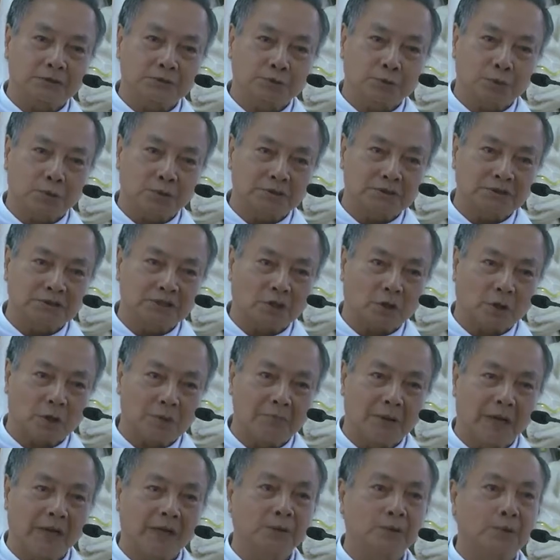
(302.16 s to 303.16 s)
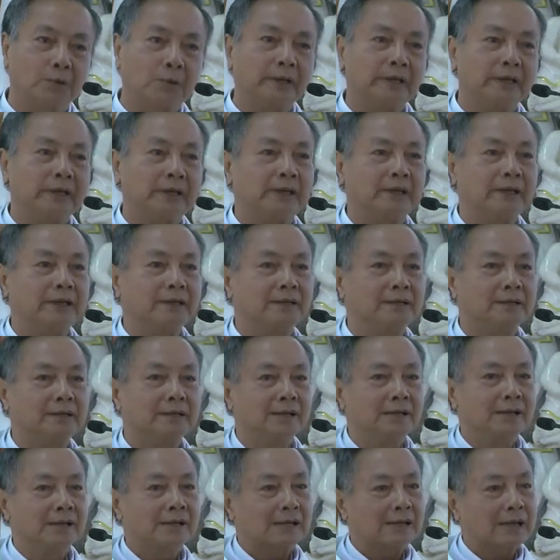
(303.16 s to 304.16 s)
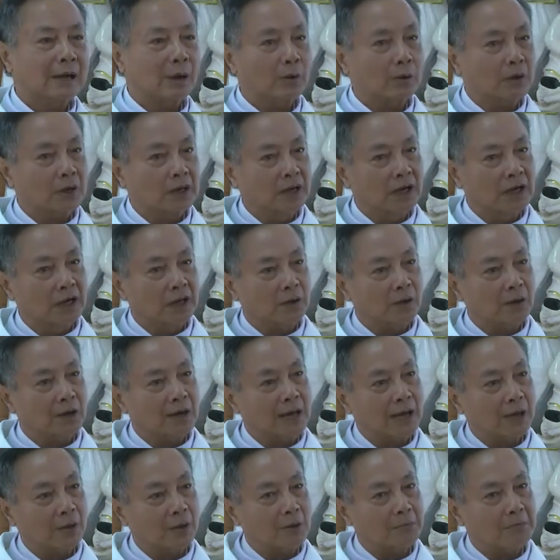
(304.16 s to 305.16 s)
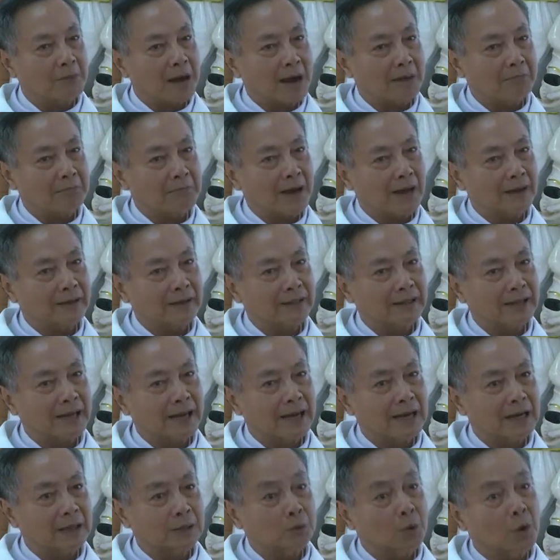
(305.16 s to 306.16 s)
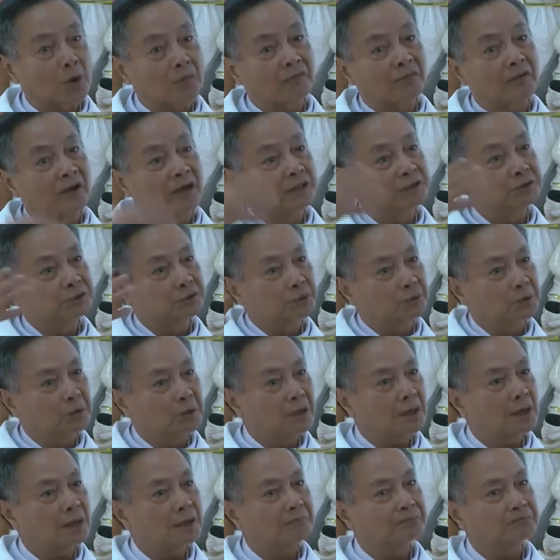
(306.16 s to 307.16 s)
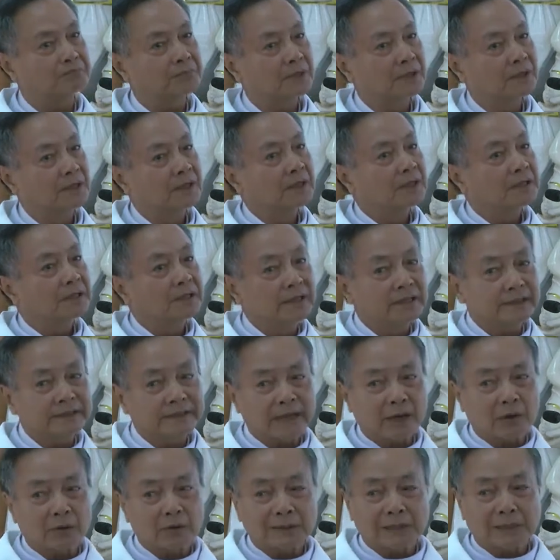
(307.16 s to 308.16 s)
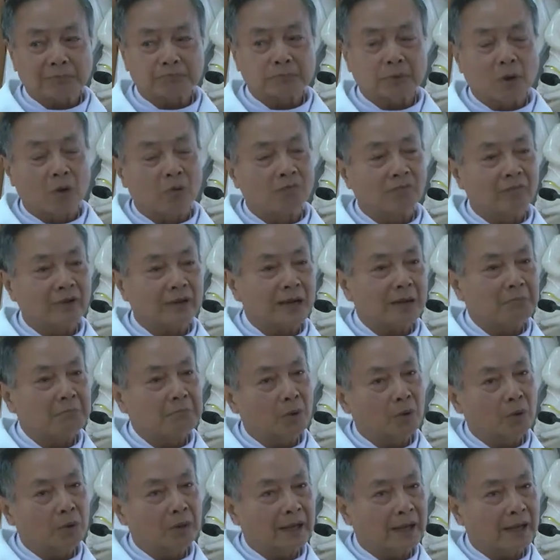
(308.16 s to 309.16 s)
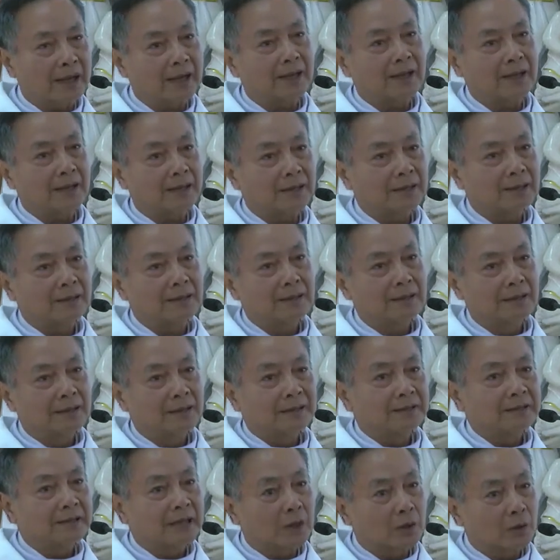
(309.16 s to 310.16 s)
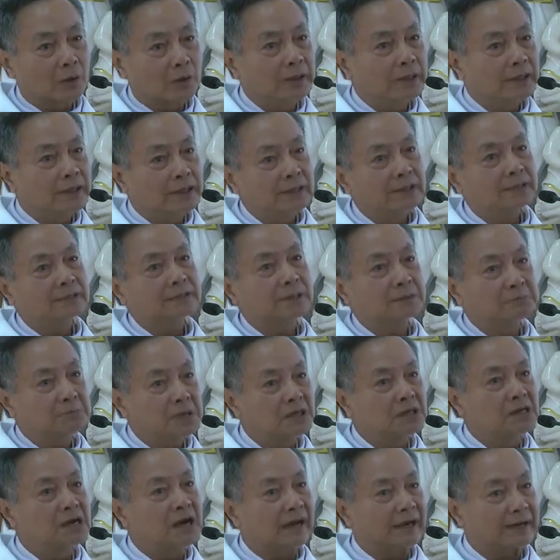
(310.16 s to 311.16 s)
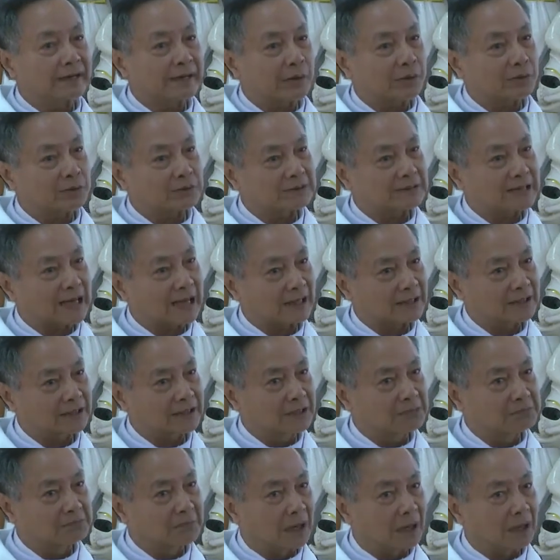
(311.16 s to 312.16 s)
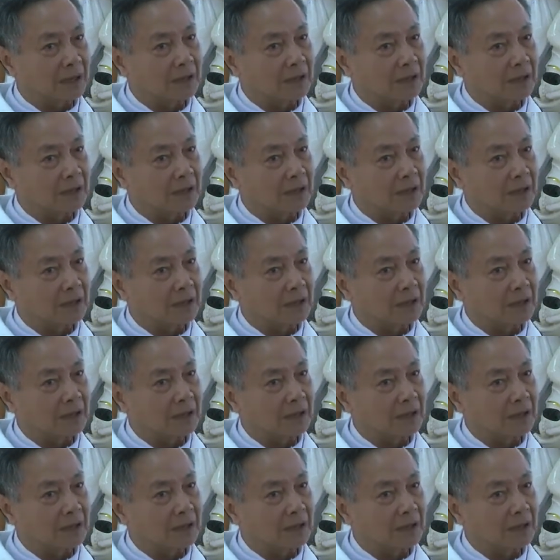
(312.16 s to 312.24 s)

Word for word: Chúa trừ khỏi bầy quỷ cả cuộc đời còn lại của bà Maria là thuộc về Chúa đi theo tấp tùng với các môn đệ để rồi đi trên bước đường rau dặn tin mừng